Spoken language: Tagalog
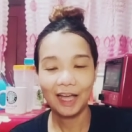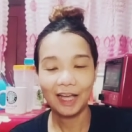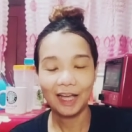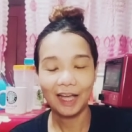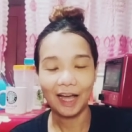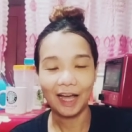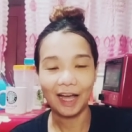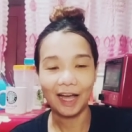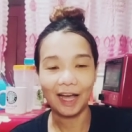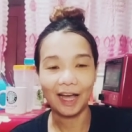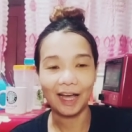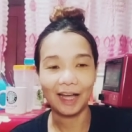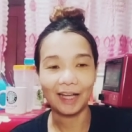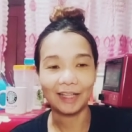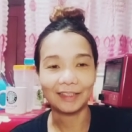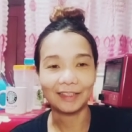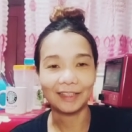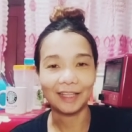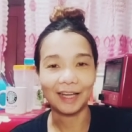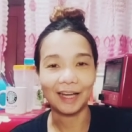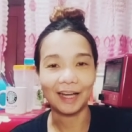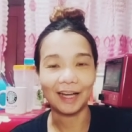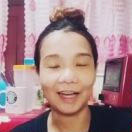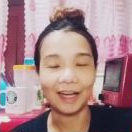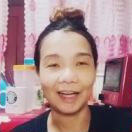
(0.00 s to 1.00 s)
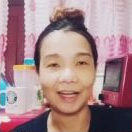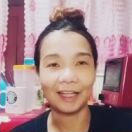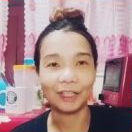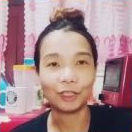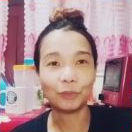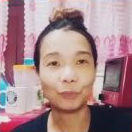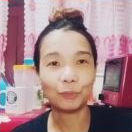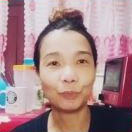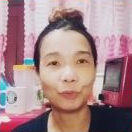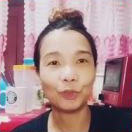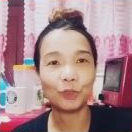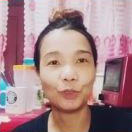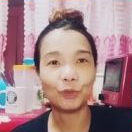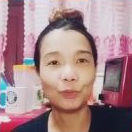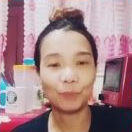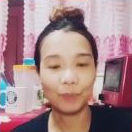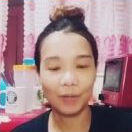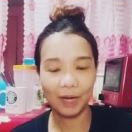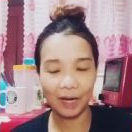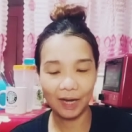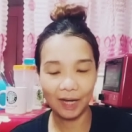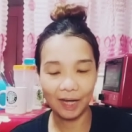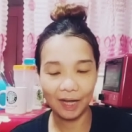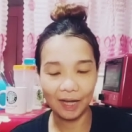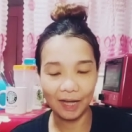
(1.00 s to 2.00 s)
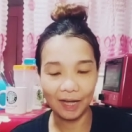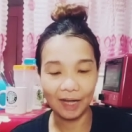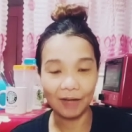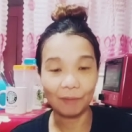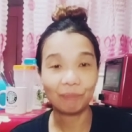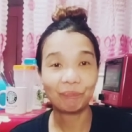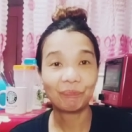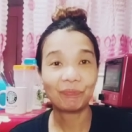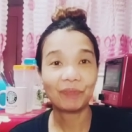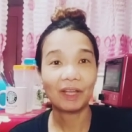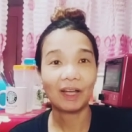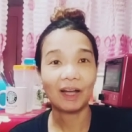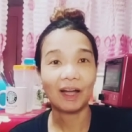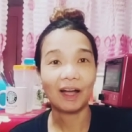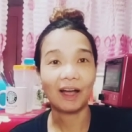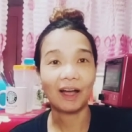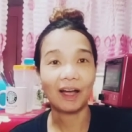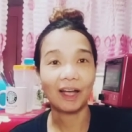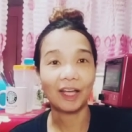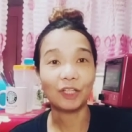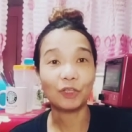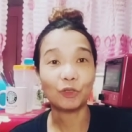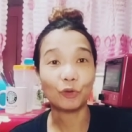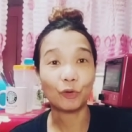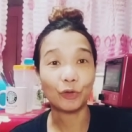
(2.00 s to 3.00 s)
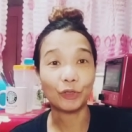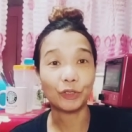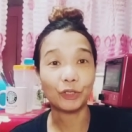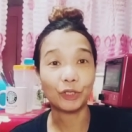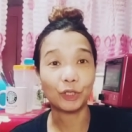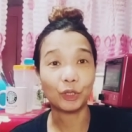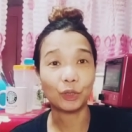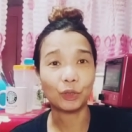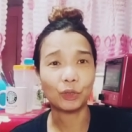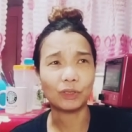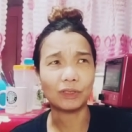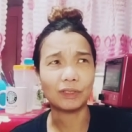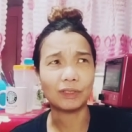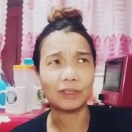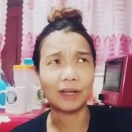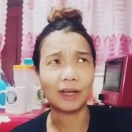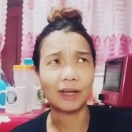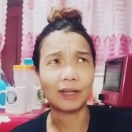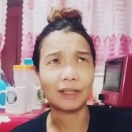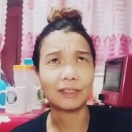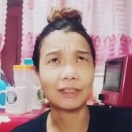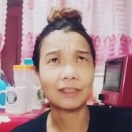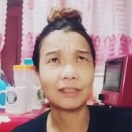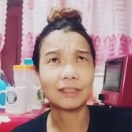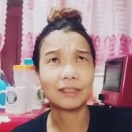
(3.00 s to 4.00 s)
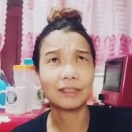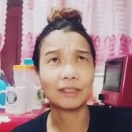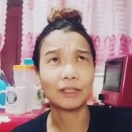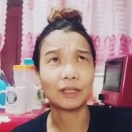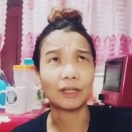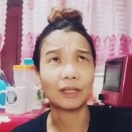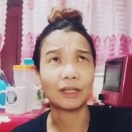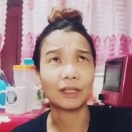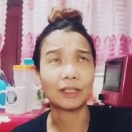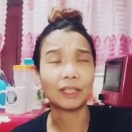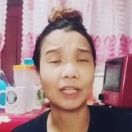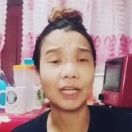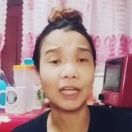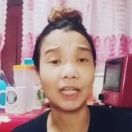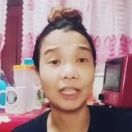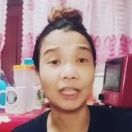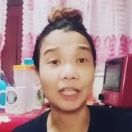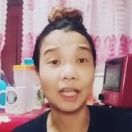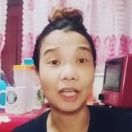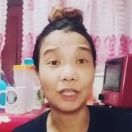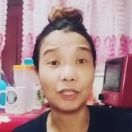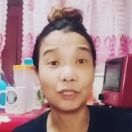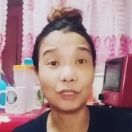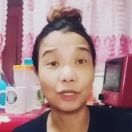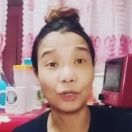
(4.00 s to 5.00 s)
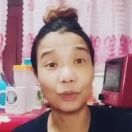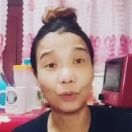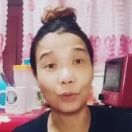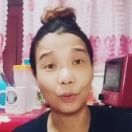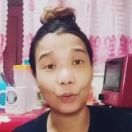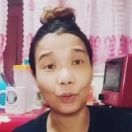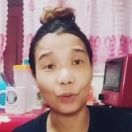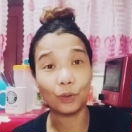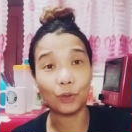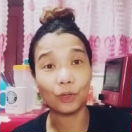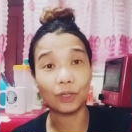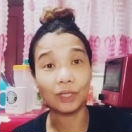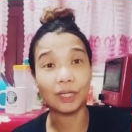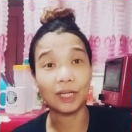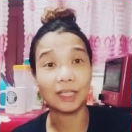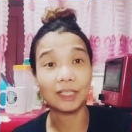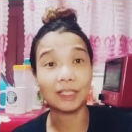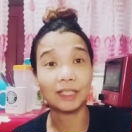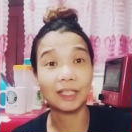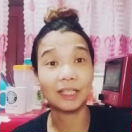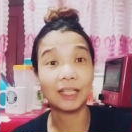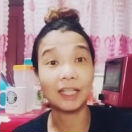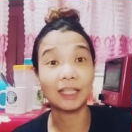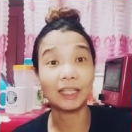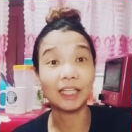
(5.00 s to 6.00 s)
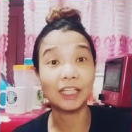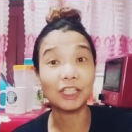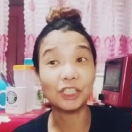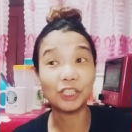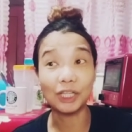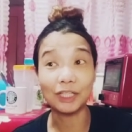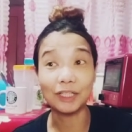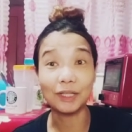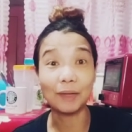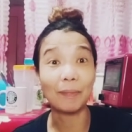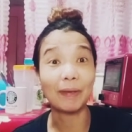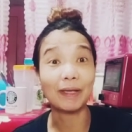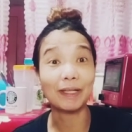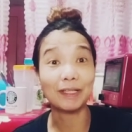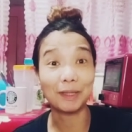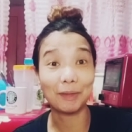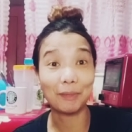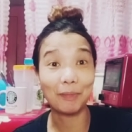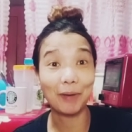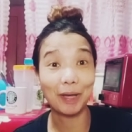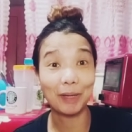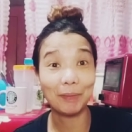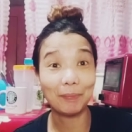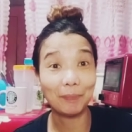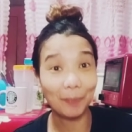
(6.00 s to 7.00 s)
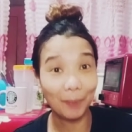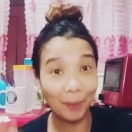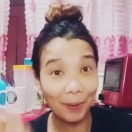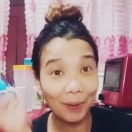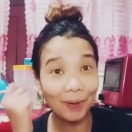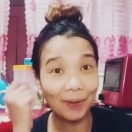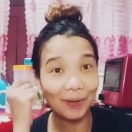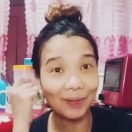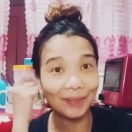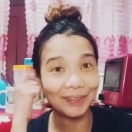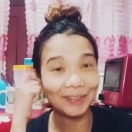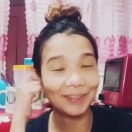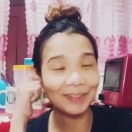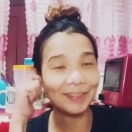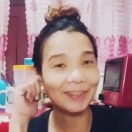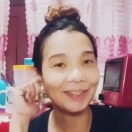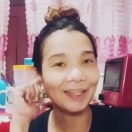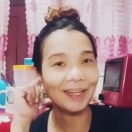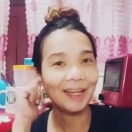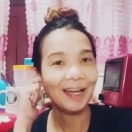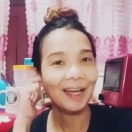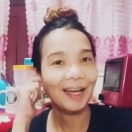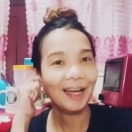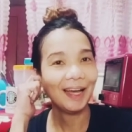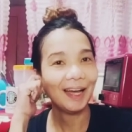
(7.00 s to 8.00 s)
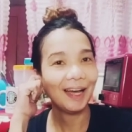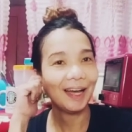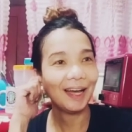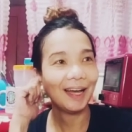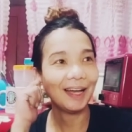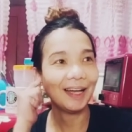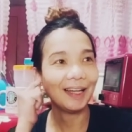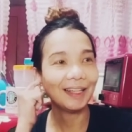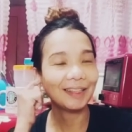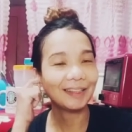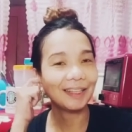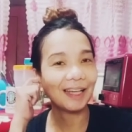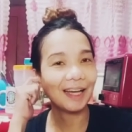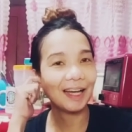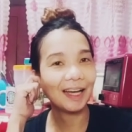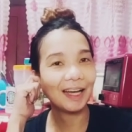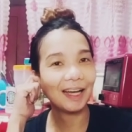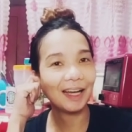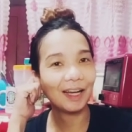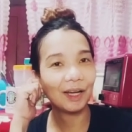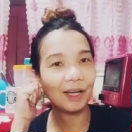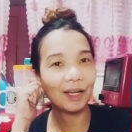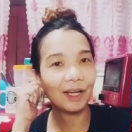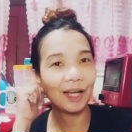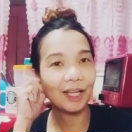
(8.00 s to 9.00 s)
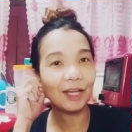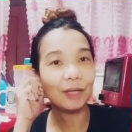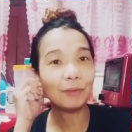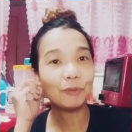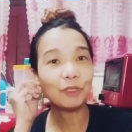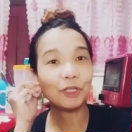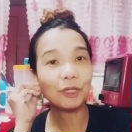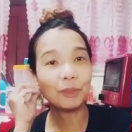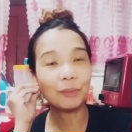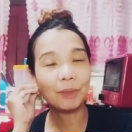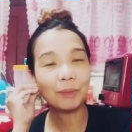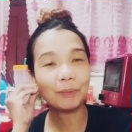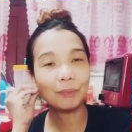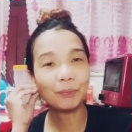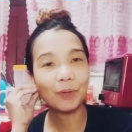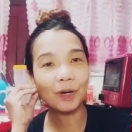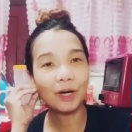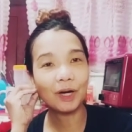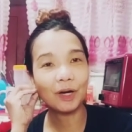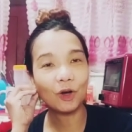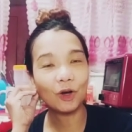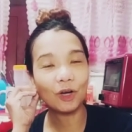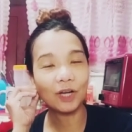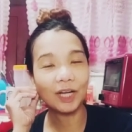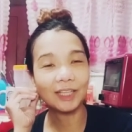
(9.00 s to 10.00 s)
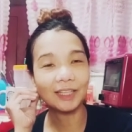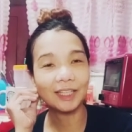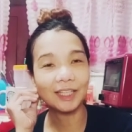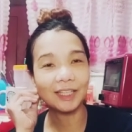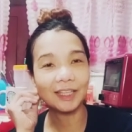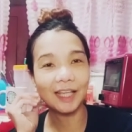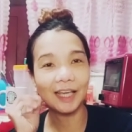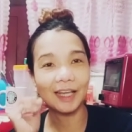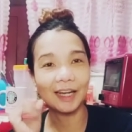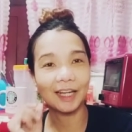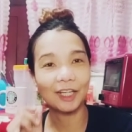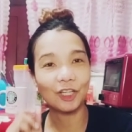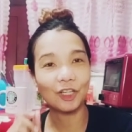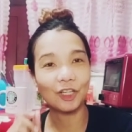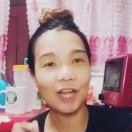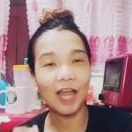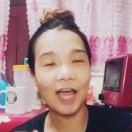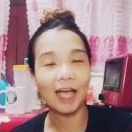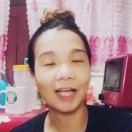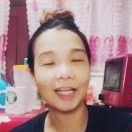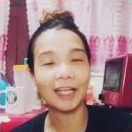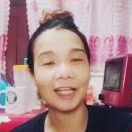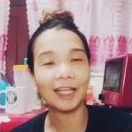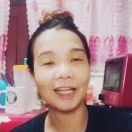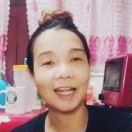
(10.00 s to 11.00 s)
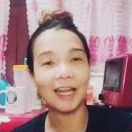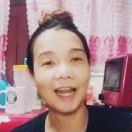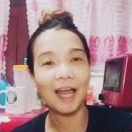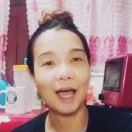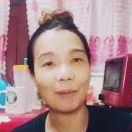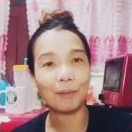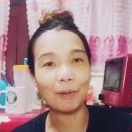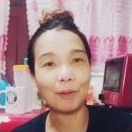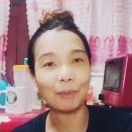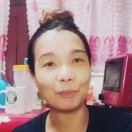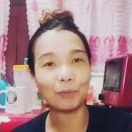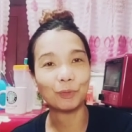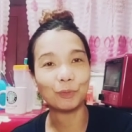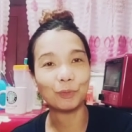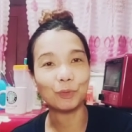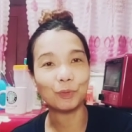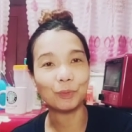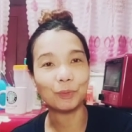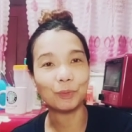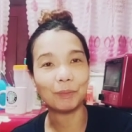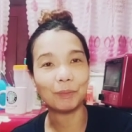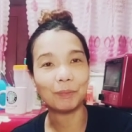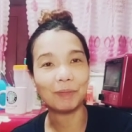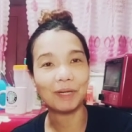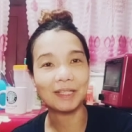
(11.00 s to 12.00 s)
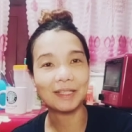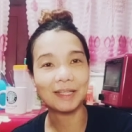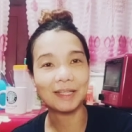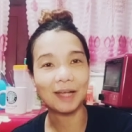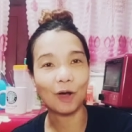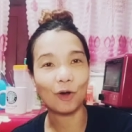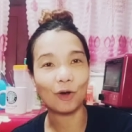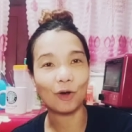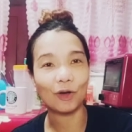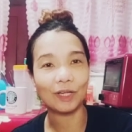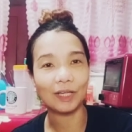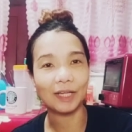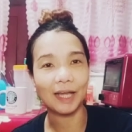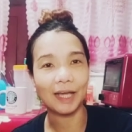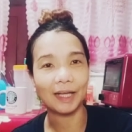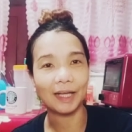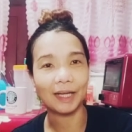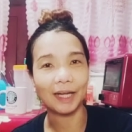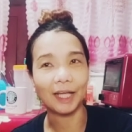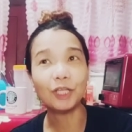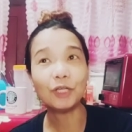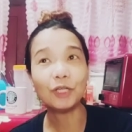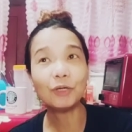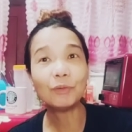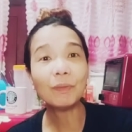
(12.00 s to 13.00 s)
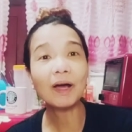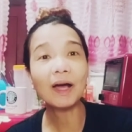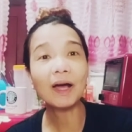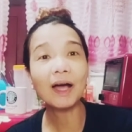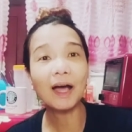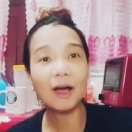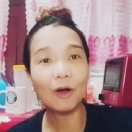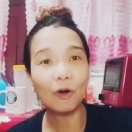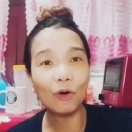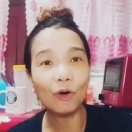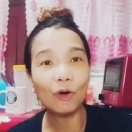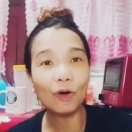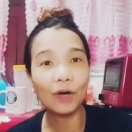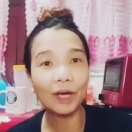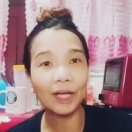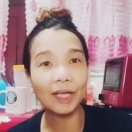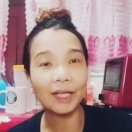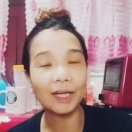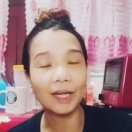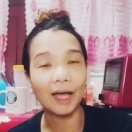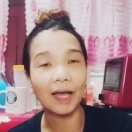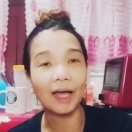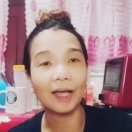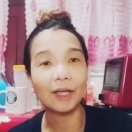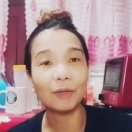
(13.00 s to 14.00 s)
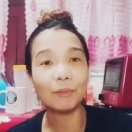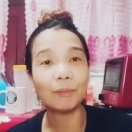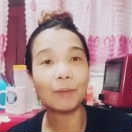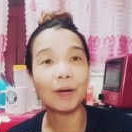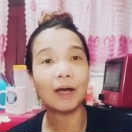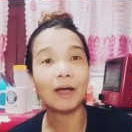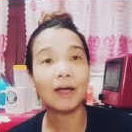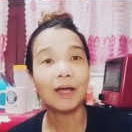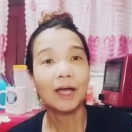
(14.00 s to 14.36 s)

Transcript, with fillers: At uh, ito po yung mga uh, in order ko last 3 uh, ah, three days ago. Nagsidating siya sabay-sabay po, no? At uh, alam niyo naman po, ang organ tindera niyo lagi na lamang pong bumibili sa online. Eh. Yung mga okay, ya, yung mga